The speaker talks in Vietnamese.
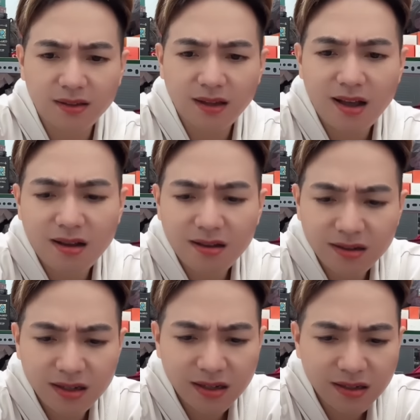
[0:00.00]

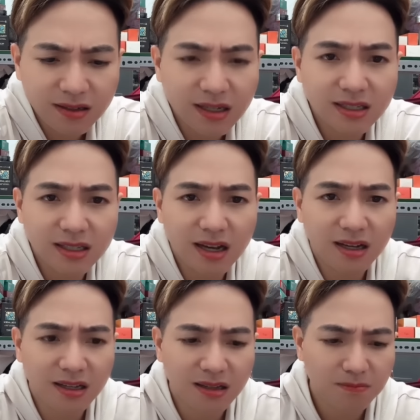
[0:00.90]
trời ơi là
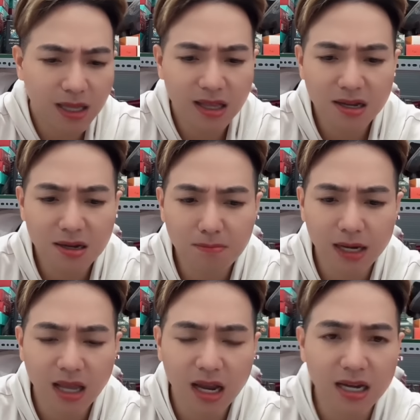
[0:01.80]
trời mày lên
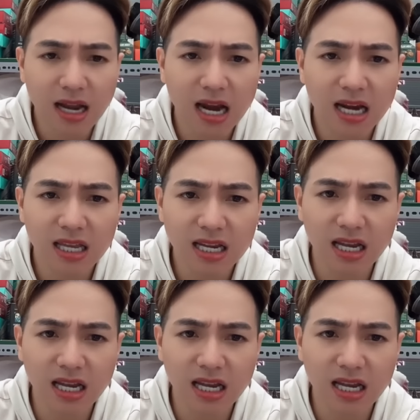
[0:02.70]
mày thấy này thế